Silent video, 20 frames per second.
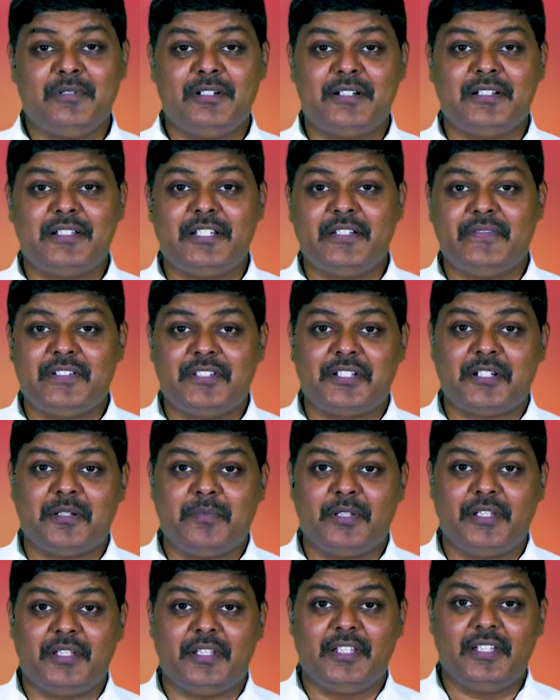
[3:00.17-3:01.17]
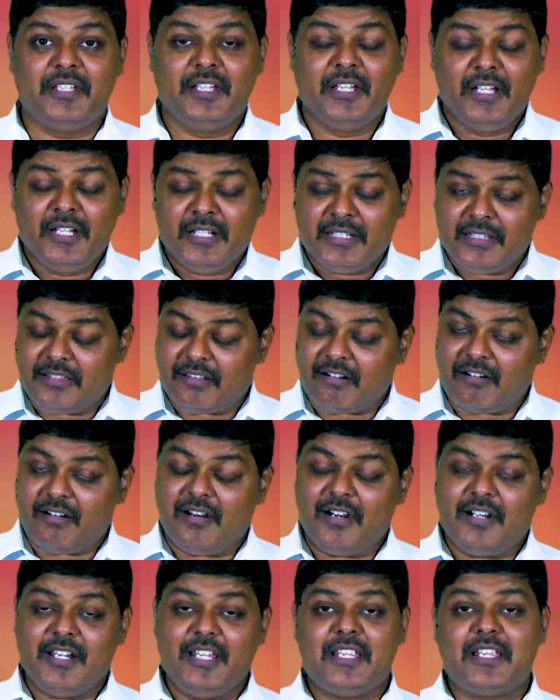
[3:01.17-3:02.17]
அன்பான தேவ ஜனமே
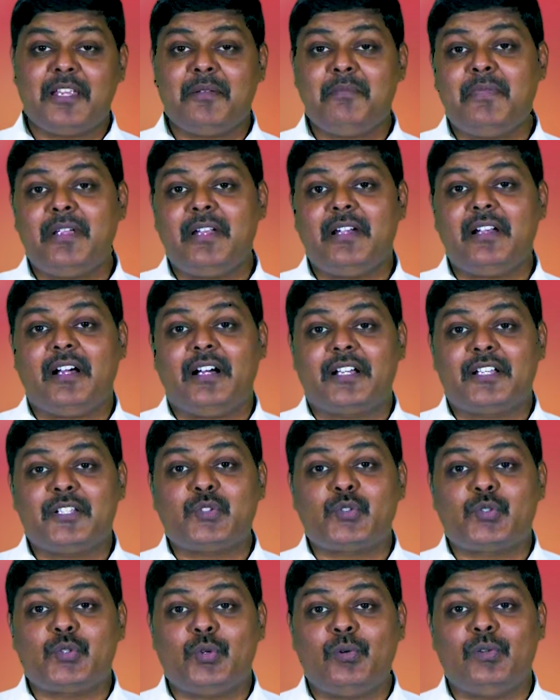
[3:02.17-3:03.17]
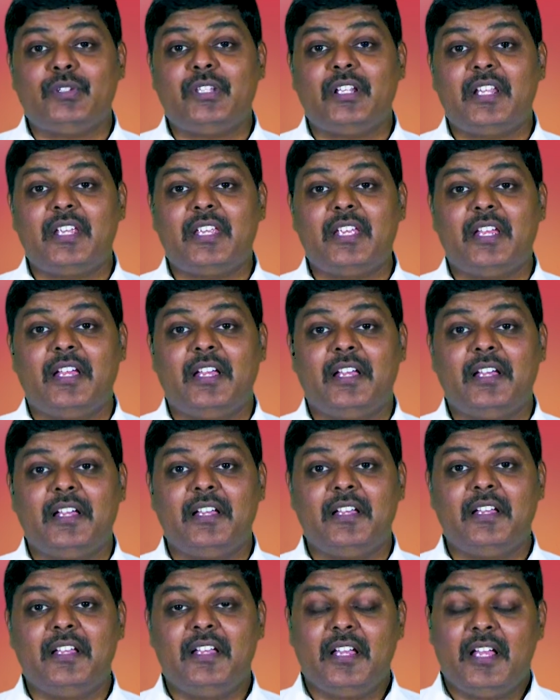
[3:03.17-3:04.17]
திராணிக்கு மேலாக சோதனையை
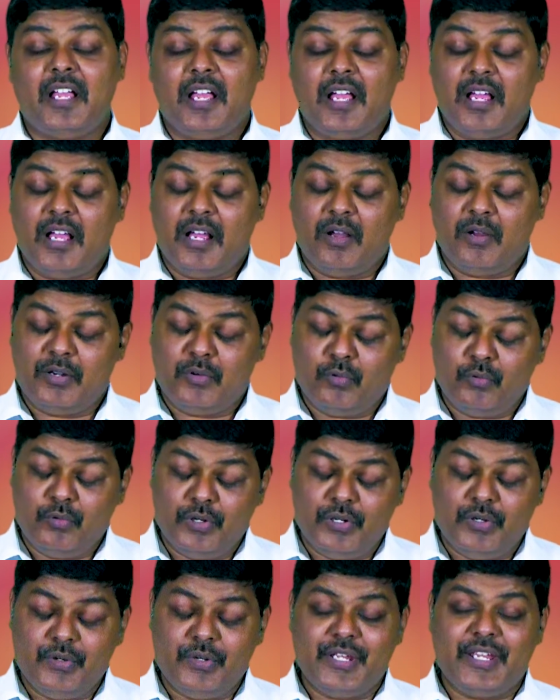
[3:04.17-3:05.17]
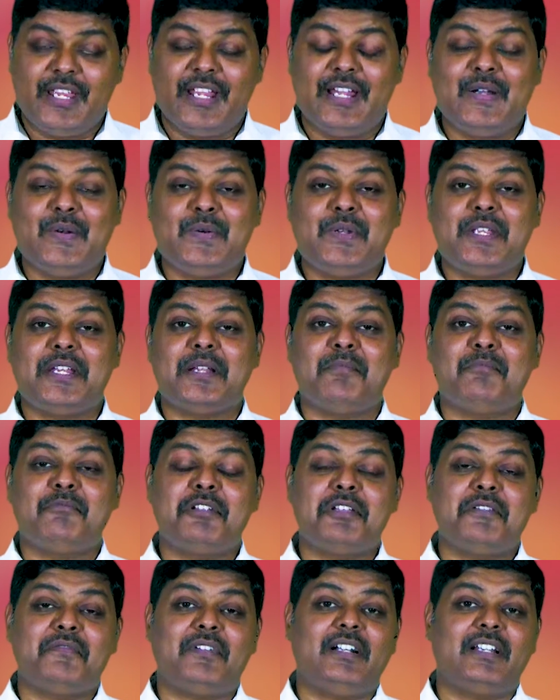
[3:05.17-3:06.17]
உங்களுடைய என்னுடைய
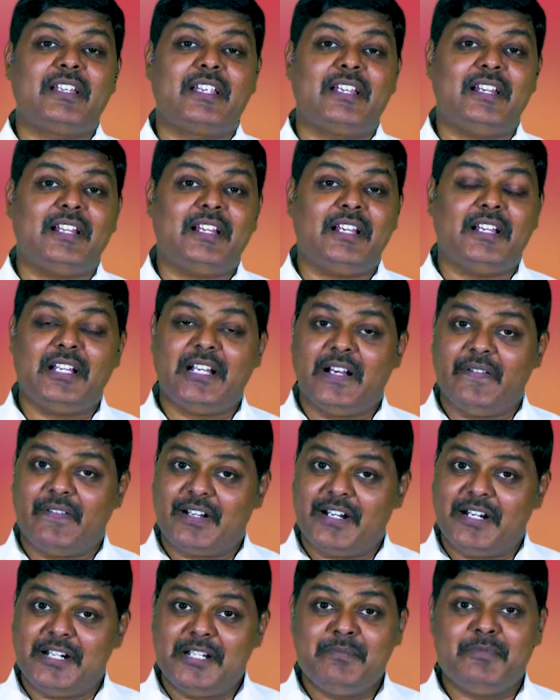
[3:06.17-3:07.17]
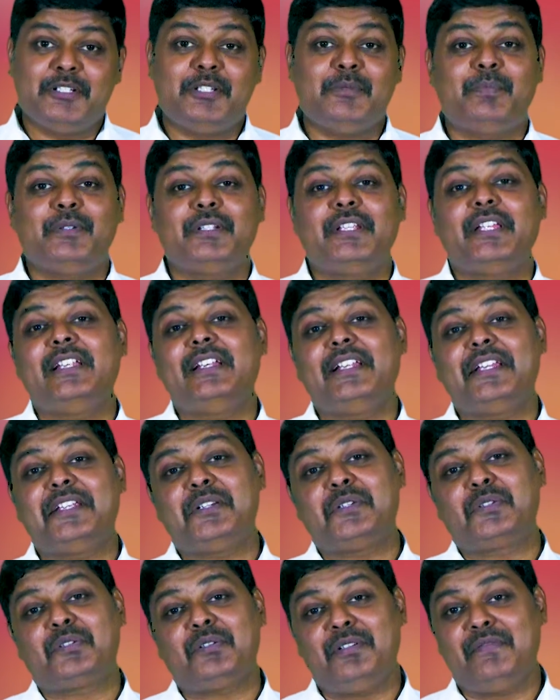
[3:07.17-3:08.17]
நம்முடைய வாழ்க்கையில் அவர் அனுமதிப்பதே இல்லை
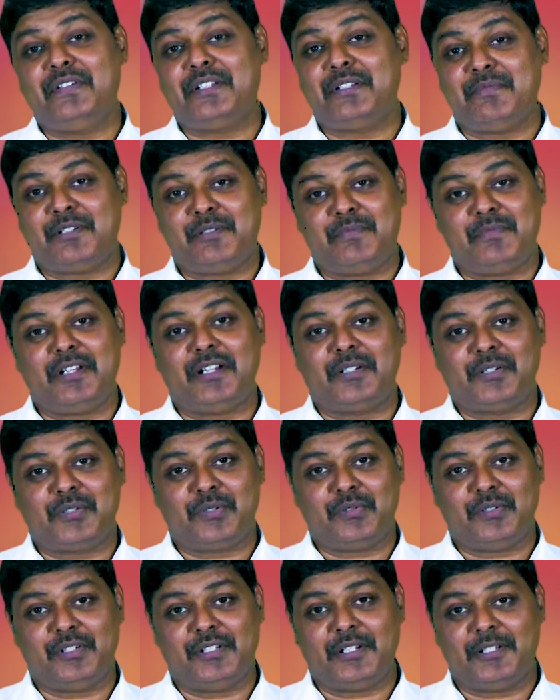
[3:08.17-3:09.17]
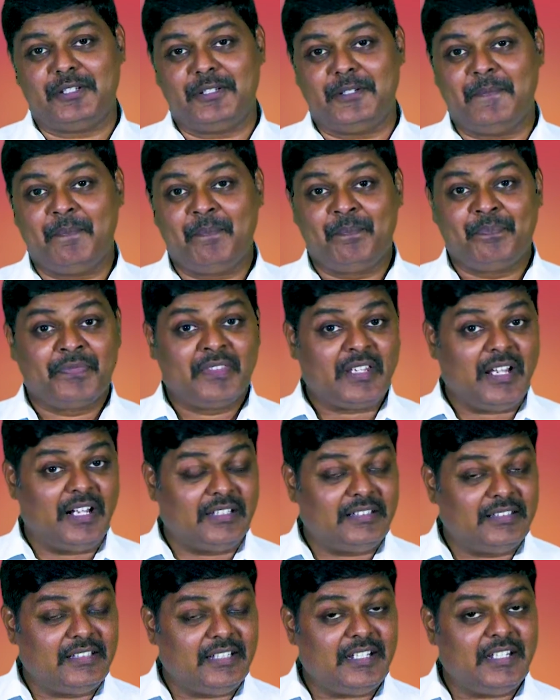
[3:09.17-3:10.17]
என்று சொல்லி வேதம் சொல்கிறது
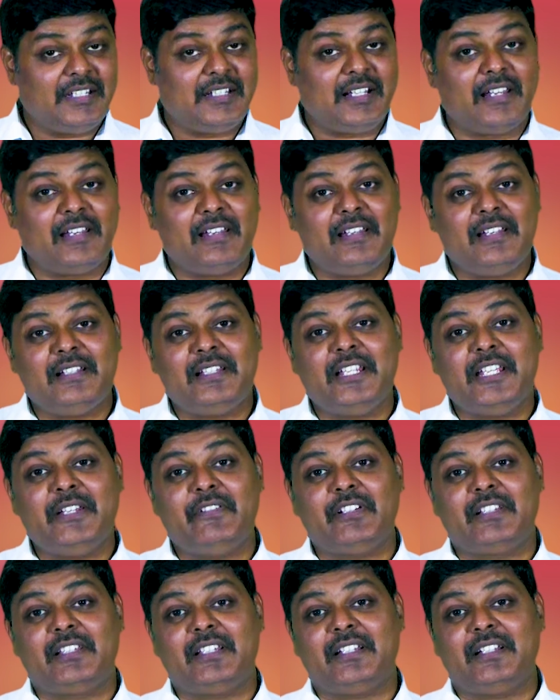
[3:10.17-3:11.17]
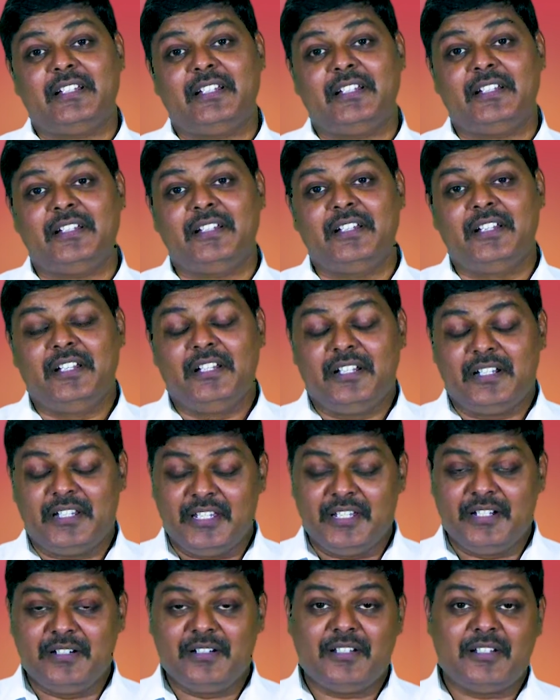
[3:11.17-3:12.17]
அத்தனை நல்ல தெய்வத்தை
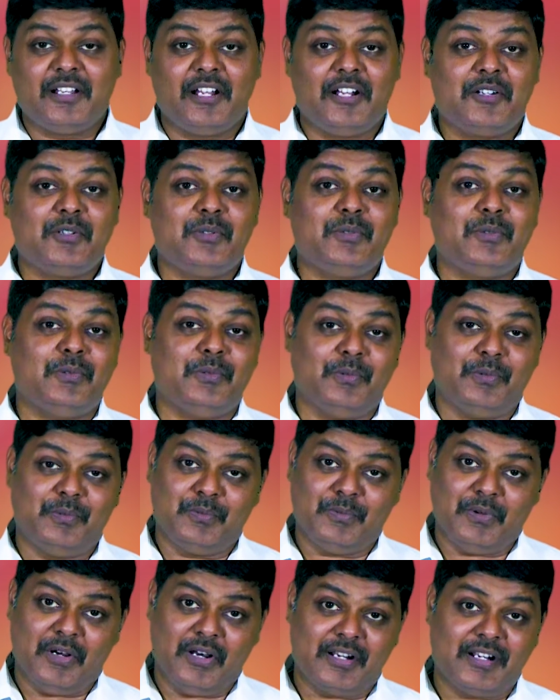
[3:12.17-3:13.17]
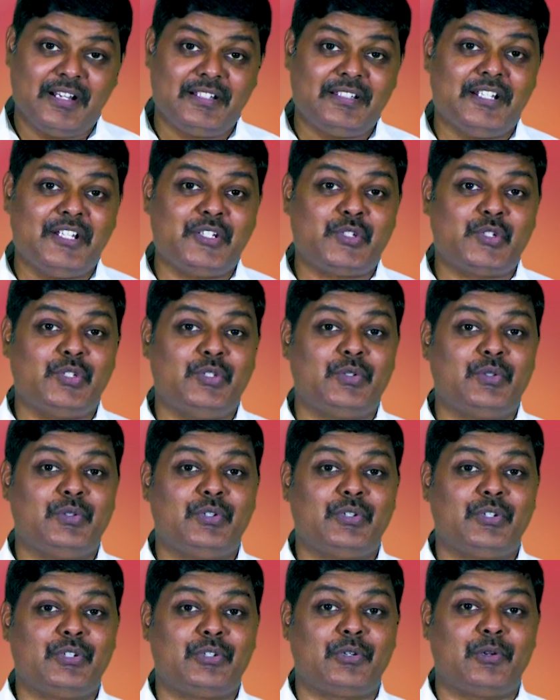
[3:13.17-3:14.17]
நீங்களும் நானும் ஆராதனை செய்து
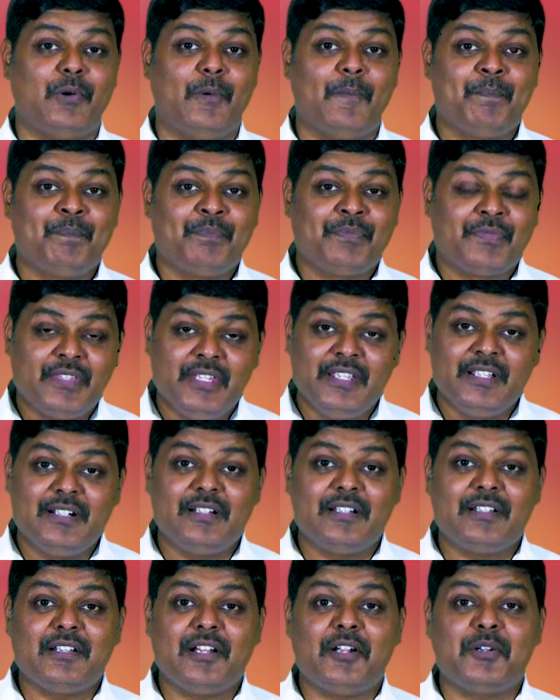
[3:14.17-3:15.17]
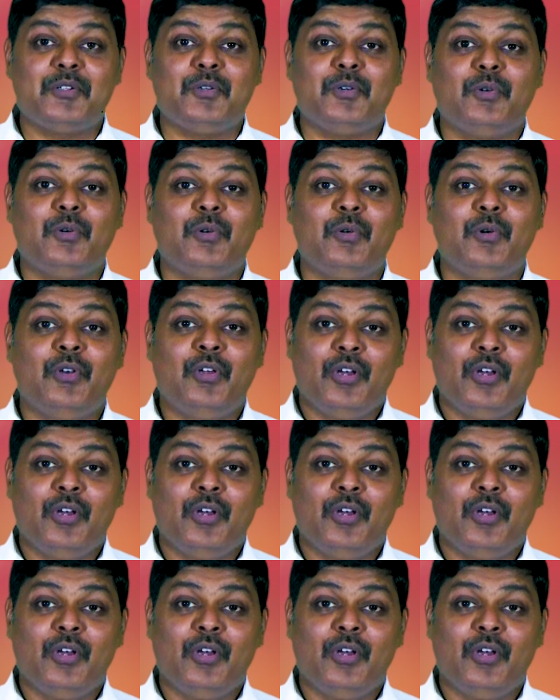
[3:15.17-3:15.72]
கொண்டிருக்கிறோம் நீங்களும் நானும்